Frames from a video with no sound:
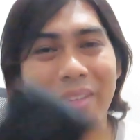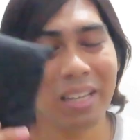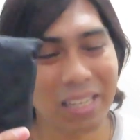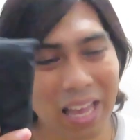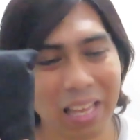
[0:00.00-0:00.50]

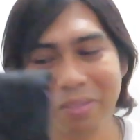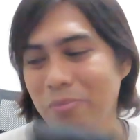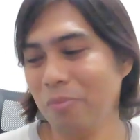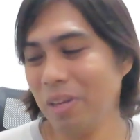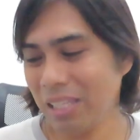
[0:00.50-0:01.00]
Ayan,
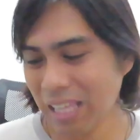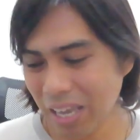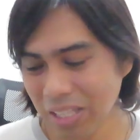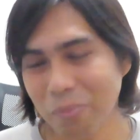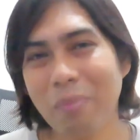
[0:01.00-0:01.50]
bumili
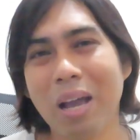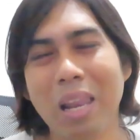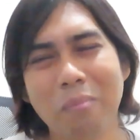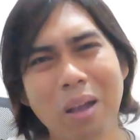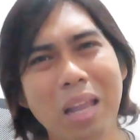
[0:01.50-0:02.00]
tayo niyan
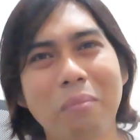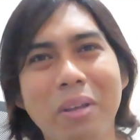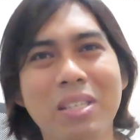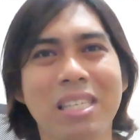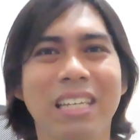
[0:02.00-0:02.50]
para lang makalma
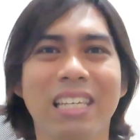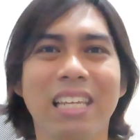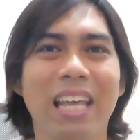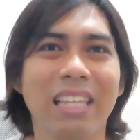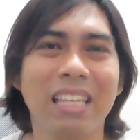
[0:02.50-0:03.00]
yung sarili
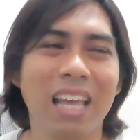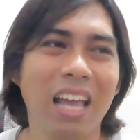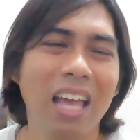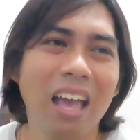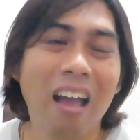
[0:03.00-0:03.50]
natin na
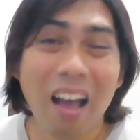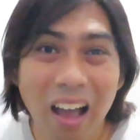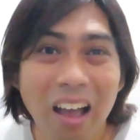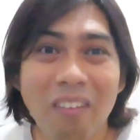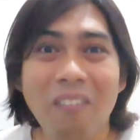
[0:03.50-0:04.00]

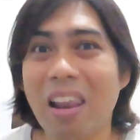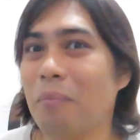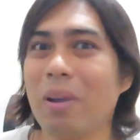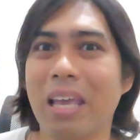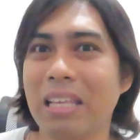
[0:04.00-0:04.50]
ah, wala
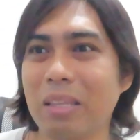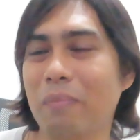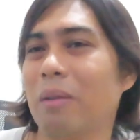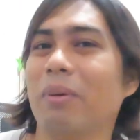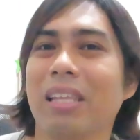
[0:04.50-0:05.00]
pala, hindi
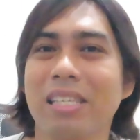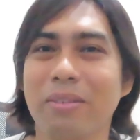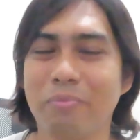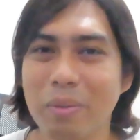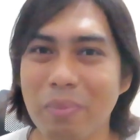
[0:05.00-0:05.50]
pala mataas
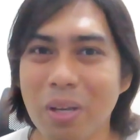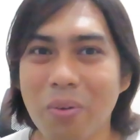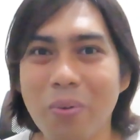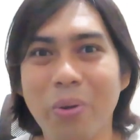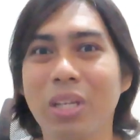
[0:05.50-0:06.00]
ang BP
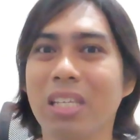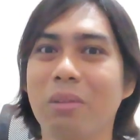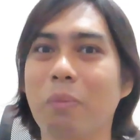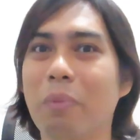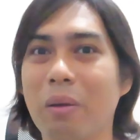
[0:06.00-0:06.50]
ko or hindi
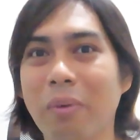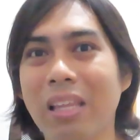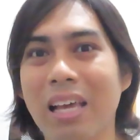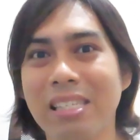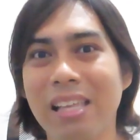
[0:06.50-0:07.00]
naman pala
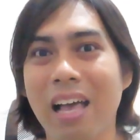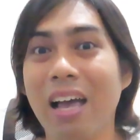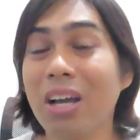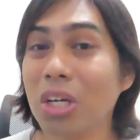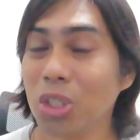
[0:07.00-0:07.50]
mataas
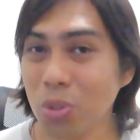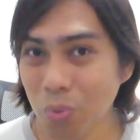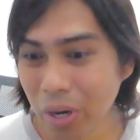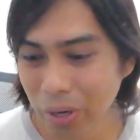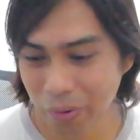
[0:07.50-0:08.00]
ang
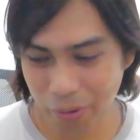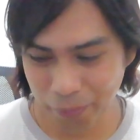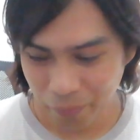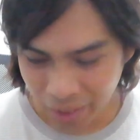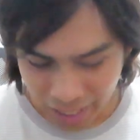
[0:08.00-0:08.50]
sugar ko.
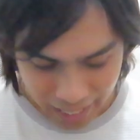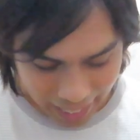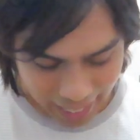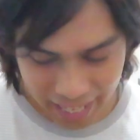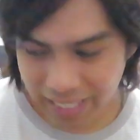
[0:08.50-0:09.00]

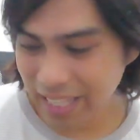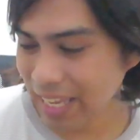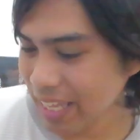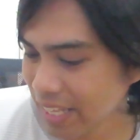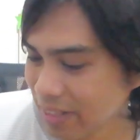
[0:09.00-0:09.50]
And
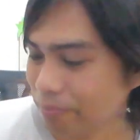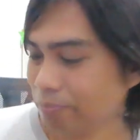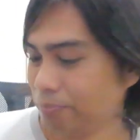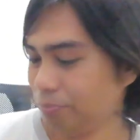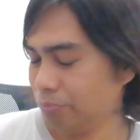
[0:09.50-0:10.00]
then,
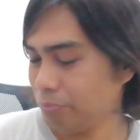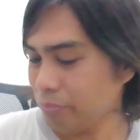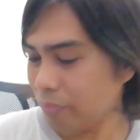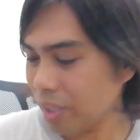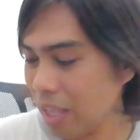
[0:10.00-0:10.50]

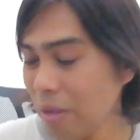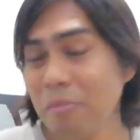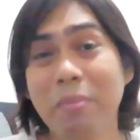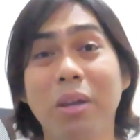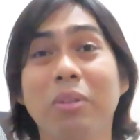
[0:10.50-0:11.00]

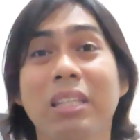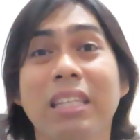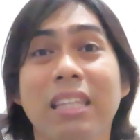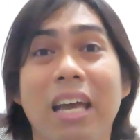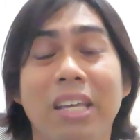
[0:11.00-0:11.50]
meron
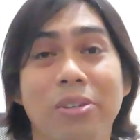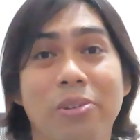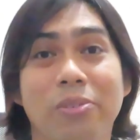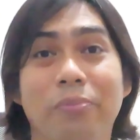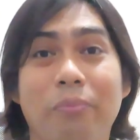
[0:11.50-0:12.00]
din
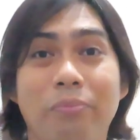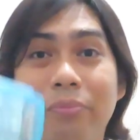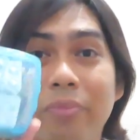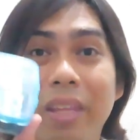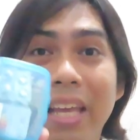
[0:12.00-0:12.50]
tayong
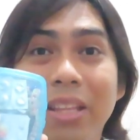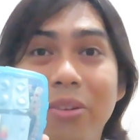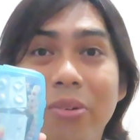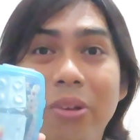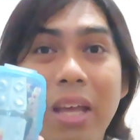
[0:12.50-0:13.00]

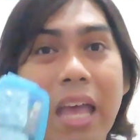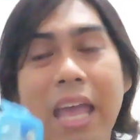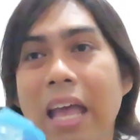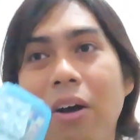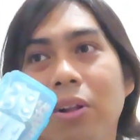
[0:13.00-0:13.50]
ito.
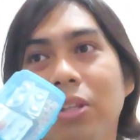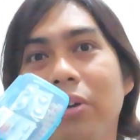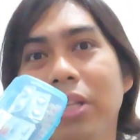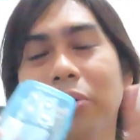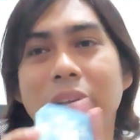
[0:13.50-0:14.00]

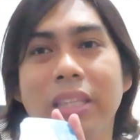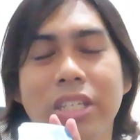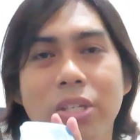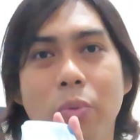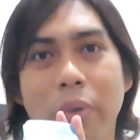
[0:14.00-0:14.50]
Although ito hindi
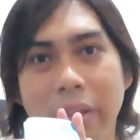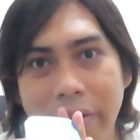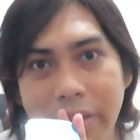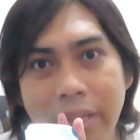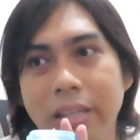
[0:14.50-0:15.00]
siya
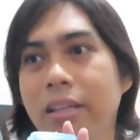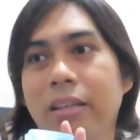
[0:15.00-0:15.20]
weird,